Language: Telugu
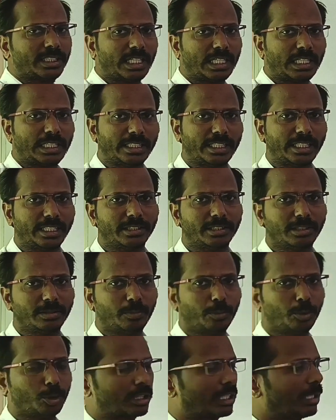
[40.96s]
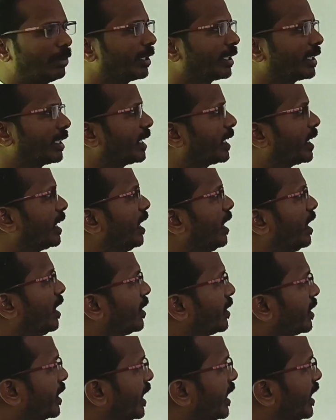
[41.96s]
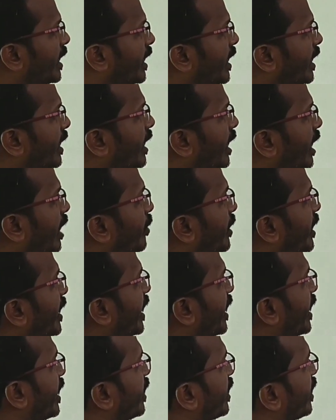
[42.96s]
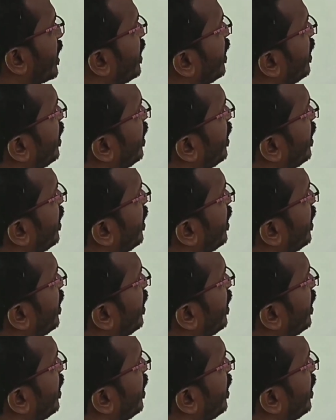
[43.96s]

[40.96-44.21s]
రిలీజ్ అయింది పోస్టుల భర్తీకి దీనికి ఏమడిగారంటే